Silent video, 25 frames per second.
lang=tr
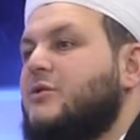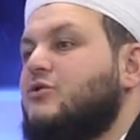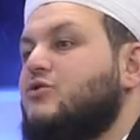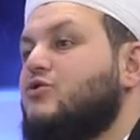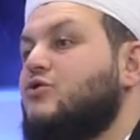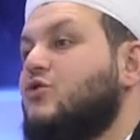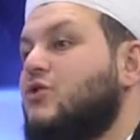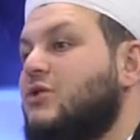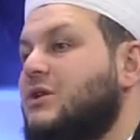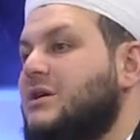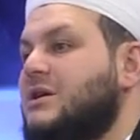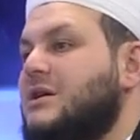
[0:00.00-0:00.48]

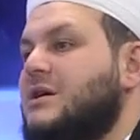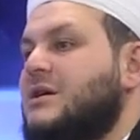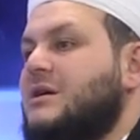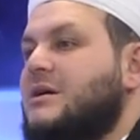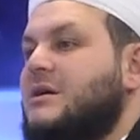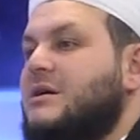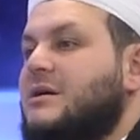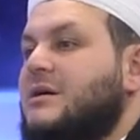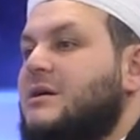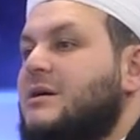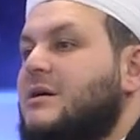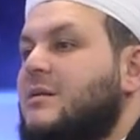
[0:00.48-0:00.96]
diyor
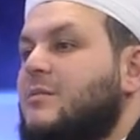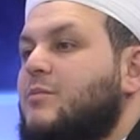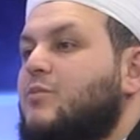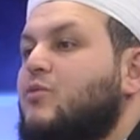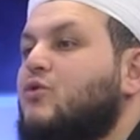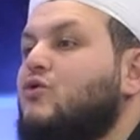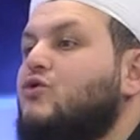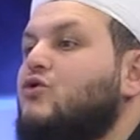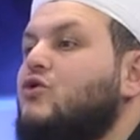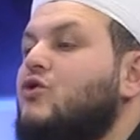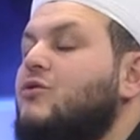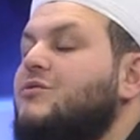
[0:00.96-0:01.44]
ki
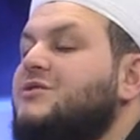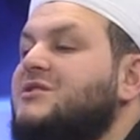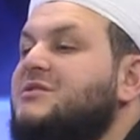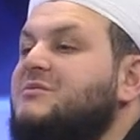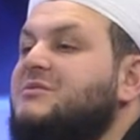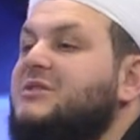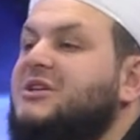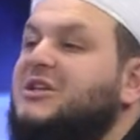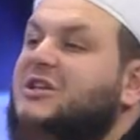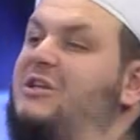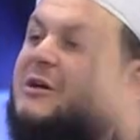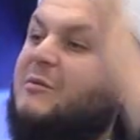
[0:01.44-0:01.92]
bu diyor bizim
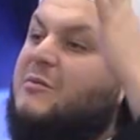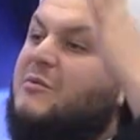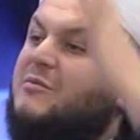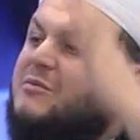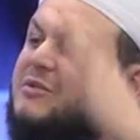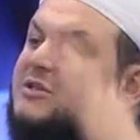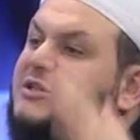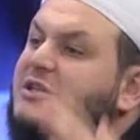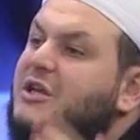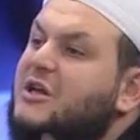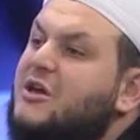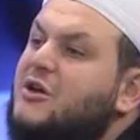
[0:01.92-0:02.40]

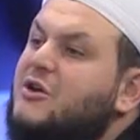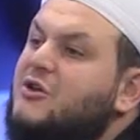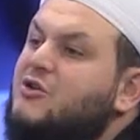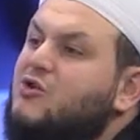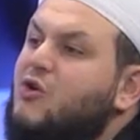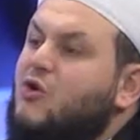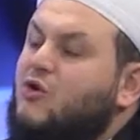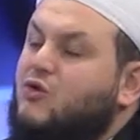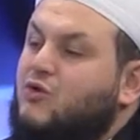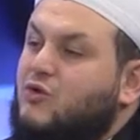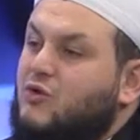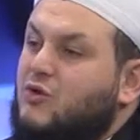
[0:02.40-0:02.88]
kitabımızda yeri
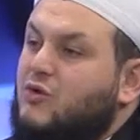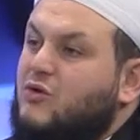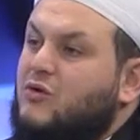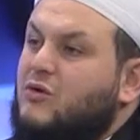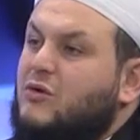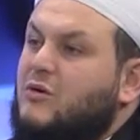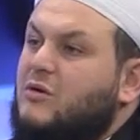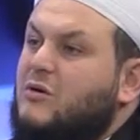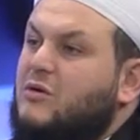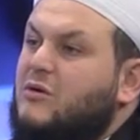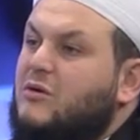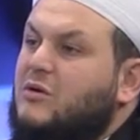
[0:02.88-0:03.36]
yok.
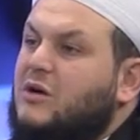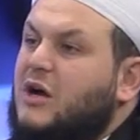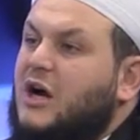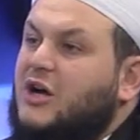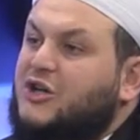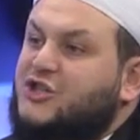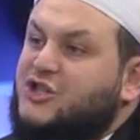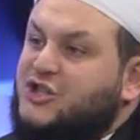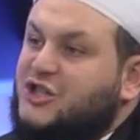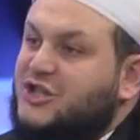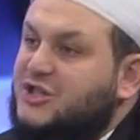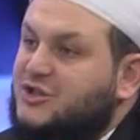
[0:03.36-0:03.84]

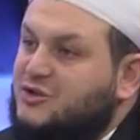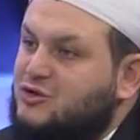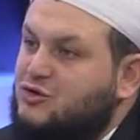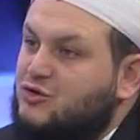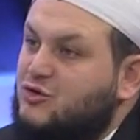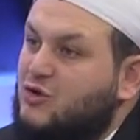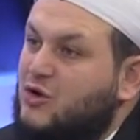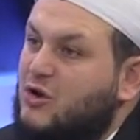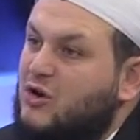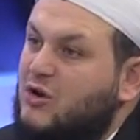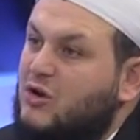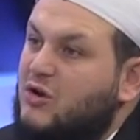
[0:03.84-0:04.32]
Karşıyız
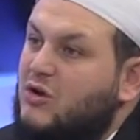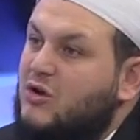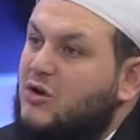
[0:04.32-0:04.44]
diyor.